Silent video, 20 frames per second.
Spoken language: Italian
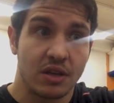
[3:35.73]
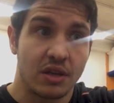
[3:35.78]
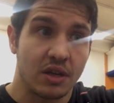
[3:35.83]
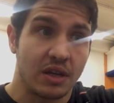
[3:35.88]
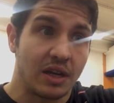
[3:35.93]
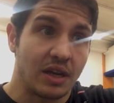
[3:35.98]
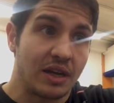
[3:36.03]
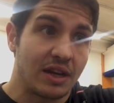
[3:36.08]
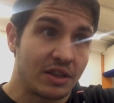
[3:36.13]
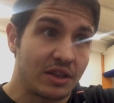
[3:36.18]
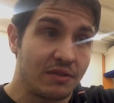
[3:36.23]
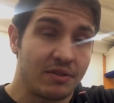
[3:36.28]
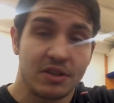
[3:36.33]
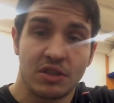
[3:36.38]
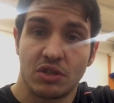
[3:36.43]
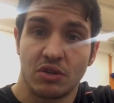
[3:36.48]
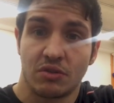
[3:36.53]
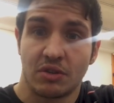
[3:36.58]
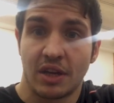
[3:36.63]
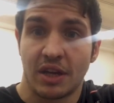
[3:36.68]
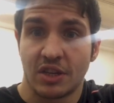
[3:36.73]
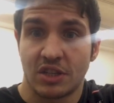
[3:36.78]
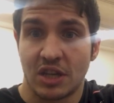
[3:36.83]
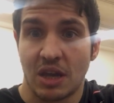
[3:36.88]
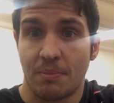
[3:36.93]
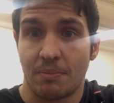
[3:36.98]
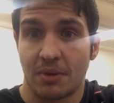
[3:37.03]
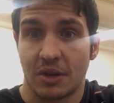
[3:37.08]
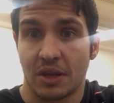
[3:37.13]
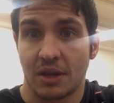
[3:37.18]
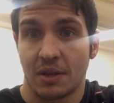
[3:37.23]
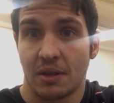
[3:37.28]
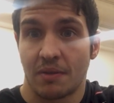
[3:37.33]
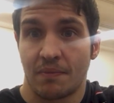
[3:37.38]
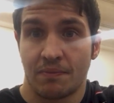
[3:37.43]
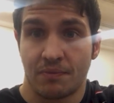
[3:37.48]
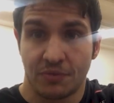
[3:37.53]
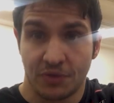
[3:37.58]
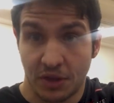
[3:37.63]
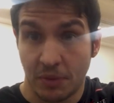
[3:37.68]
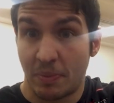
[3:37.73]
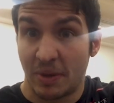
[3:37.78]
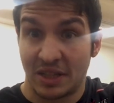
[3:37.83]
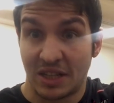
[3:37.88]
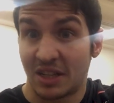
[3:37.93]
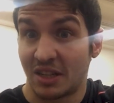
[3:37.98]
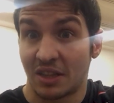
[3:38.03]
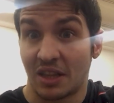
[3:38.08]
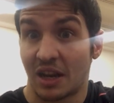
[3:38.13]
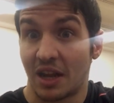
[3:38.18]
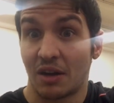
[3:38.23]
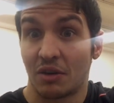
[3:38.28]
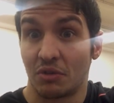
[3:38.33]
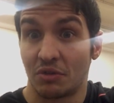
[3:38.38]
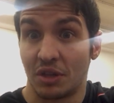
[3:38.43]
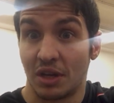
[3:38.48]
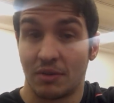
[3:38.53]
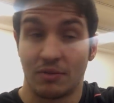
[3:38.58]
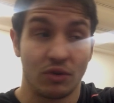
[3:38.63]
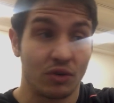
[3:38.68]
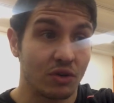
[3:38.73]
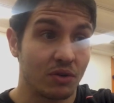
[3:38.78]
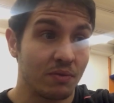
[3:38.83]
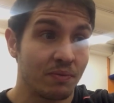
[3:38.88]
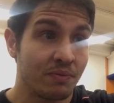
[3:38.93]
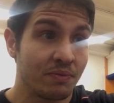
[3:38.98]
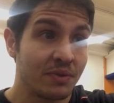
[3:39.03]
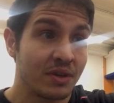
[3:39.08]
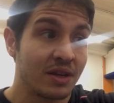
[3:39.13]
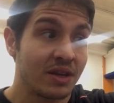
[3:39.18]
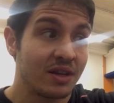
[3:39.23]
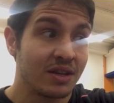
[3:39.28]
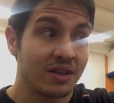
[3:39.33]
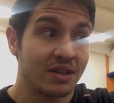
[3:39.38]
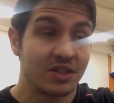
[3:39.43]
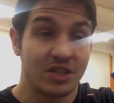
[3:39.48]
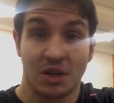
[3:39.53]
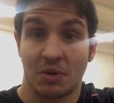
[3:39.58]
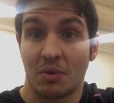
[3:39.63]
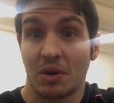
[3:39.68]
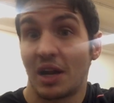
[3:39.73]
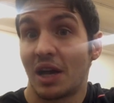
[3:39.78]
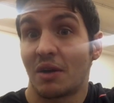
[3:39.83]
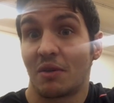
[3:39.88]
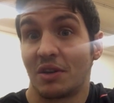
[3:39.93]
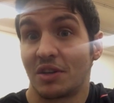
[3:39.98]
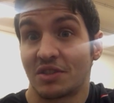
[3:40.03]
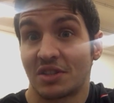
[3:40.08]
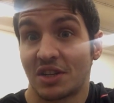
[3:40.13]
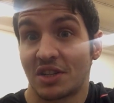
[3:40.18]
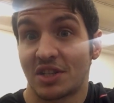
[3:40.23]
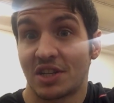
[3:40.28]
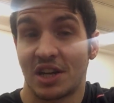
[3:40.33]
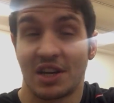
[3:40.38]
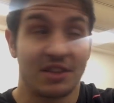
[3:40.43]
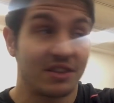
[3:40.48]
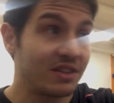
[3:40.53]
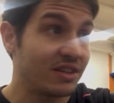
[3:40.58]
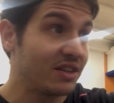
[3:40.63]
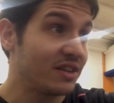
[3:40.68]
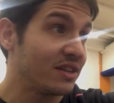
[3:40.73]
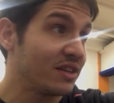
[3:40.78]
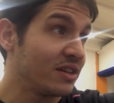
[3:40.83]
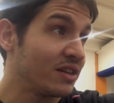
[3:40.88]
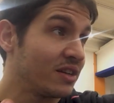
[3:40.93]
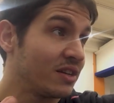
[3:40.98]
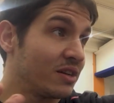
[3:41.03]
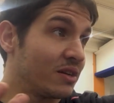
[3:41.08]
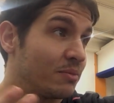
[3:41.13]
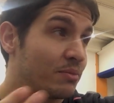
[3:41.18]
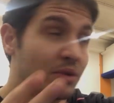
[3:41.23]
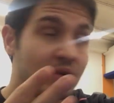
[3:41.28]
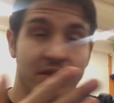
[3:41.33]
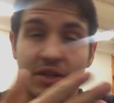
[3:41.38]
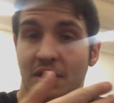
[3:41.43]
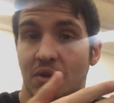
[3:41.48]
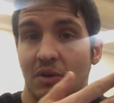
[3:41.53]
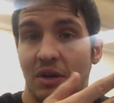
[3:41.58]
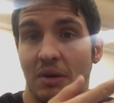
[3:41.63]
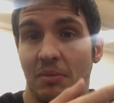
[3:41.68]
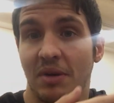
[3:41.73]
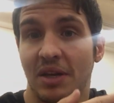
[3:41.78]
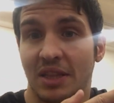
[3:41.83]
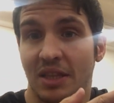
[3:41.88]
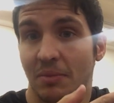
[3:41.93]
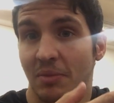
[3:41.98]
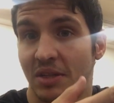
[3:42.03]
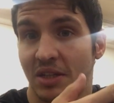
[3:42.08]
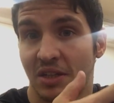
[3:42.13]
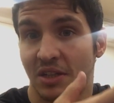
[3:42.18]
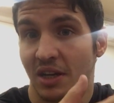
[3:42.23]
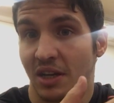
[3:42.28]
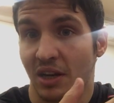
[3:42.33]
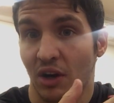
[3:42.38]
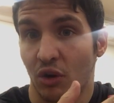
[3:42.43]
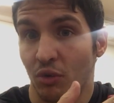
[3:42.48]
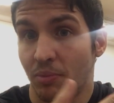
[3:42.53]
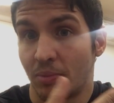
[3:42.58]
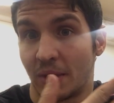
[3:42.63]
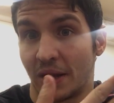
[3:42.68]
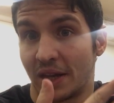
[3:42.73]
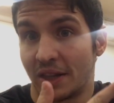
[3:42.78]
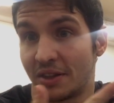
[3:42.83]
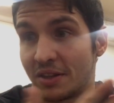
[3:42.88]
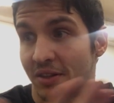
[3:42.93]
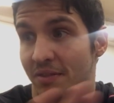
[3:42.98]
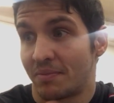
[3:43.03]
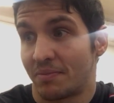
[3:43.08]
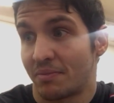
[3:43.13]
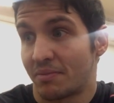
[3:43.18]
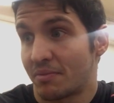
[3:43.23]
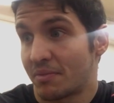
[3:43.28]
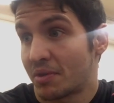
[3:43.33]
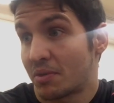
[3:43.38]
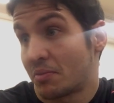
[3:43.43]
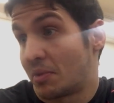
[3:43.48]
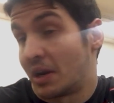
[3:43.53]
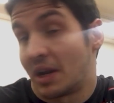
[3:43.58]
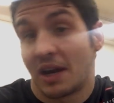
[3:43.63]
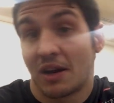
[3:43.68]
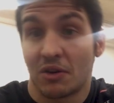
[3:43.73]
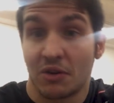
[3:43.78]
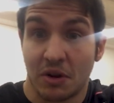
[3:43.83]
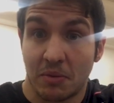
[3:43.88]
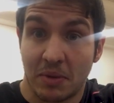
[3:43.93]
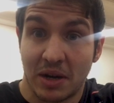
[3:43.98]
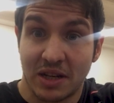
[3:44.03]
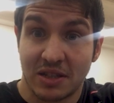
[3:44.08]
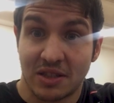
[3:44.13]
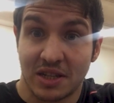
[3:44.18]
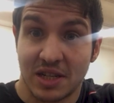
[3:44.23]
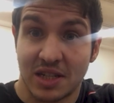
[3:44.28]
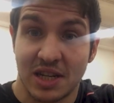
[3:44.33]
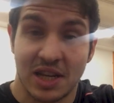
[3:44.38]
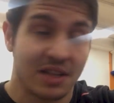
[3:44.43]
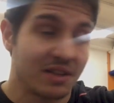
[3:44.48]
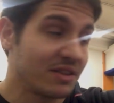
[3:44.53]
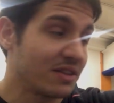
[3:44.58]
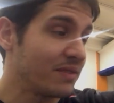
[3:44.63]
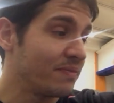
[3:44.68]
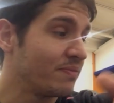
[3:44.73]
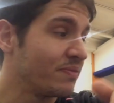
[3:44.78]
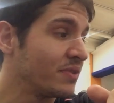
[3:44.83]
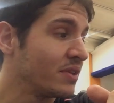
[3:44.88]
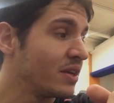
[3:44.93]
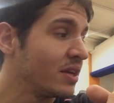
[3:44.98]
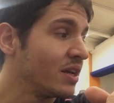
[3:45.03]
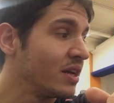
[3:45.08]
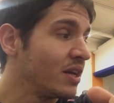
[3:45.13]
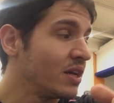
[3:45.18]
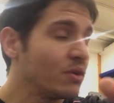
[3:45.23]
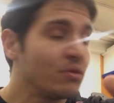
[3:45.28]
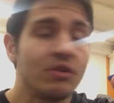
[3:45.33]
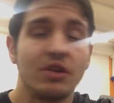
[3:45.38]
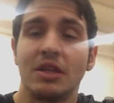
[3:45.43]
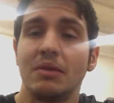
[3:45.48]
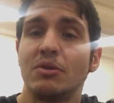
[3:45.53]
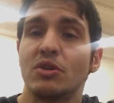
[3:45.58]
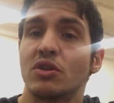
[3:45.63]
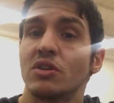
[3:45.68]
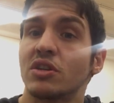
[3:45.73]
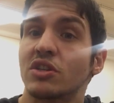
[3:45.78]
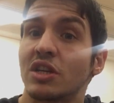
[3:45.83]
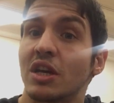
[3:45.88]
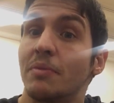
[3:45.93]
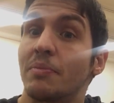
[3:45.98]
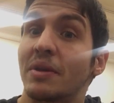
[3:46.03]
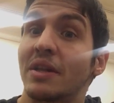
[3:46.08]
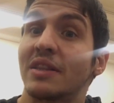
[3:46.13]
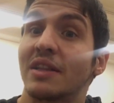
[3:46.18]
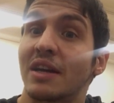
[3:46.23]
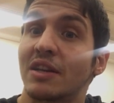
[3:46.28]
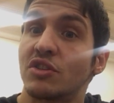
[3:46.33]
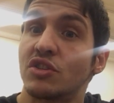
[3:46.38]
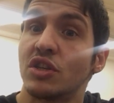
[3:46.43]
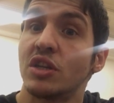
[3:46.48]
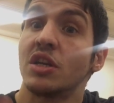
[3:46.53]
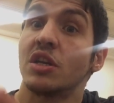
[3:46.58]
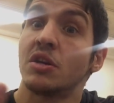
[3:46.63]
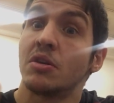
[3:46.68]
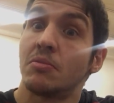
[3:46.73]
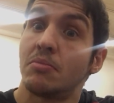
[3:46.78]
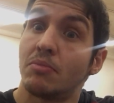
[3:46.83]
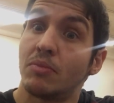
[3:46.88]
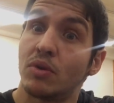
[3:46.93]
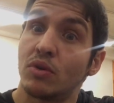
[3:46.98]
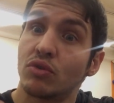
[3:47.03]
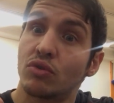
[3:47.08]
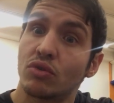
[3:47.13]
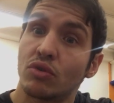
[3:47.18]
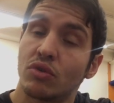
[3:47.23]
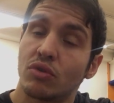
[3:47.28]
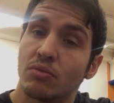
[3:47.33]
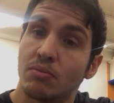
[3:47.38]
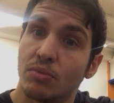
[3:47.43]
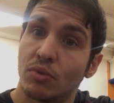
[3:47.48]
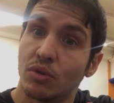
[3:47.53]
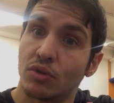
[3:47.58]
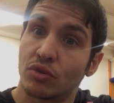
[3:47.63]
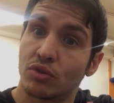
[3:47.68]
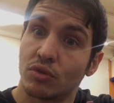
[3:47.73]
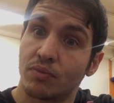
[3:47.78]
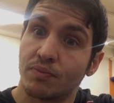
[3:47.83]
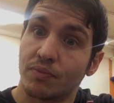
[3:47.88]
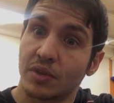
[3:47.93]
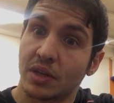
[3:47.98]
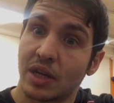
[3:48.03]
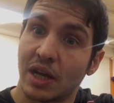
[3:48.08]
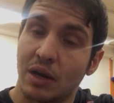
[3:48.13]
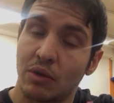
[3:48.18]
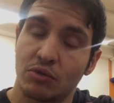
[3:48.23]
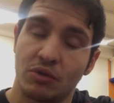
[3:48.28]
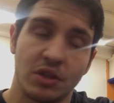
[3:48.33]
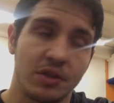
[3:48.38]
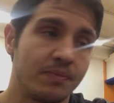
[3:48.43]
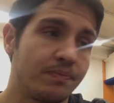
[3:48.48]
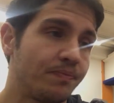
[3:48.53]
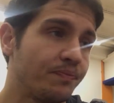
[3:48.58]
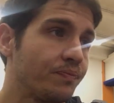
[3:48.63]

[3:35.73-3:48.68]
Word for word: eh, l'attivazione è sempre dipendente dall'angolo di lavoro. Se quell'angolo è stressante, puoi tranquillamente metterti anche il loop band, quell'angolo rimane stressante. Quindi bisogna sempre andarci molto molto cauti.